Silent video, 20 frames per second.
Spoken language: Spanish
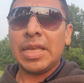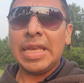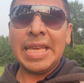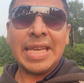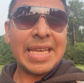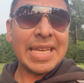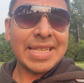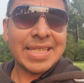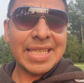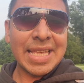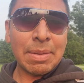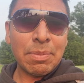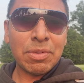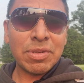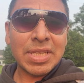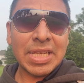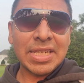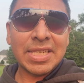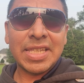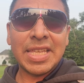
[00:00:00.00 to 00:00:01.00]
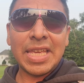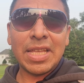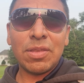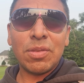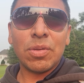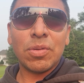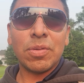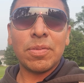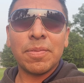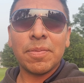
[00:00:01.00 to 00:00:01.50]
¿Y qué estamos
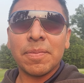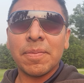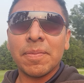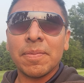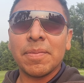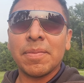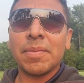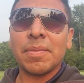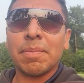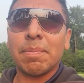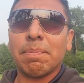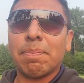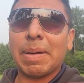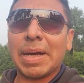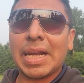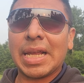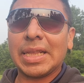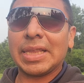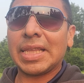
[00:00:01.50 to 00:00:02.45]
haciendo para